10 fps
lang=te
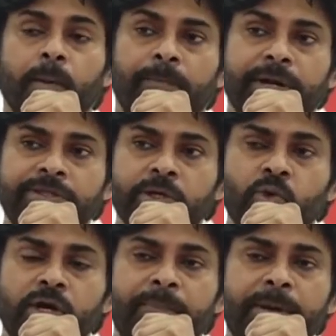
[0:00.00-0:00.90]

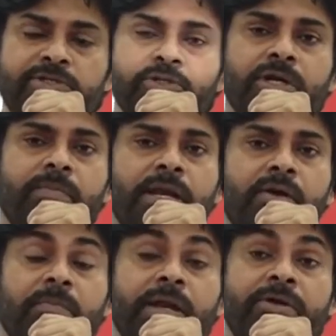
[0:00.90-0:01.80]
ప్రతికూల పరిస్థితులు
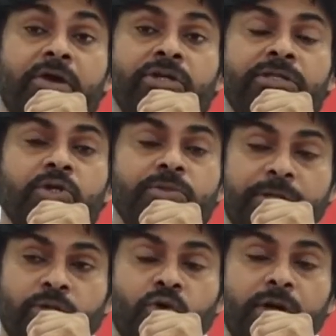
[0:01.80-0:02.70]
మనం మనం ఏంటో తెలుసు ప్రతికూల